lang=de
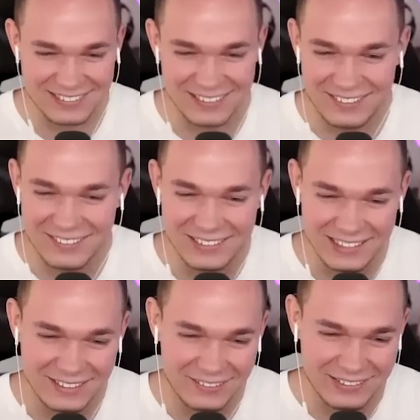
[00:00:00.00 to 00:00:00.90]
genau,
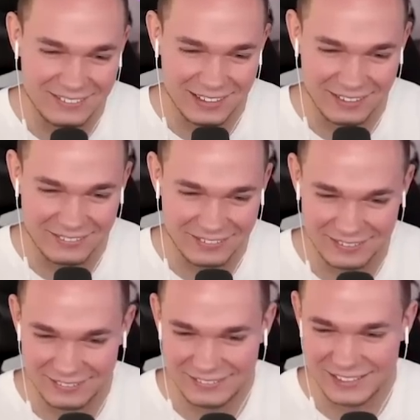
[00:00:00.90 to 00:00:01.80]
genau die Zeit
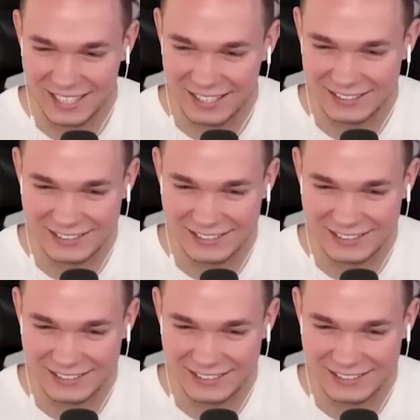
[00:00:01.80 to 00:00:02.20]
ausgenutzt. Schade,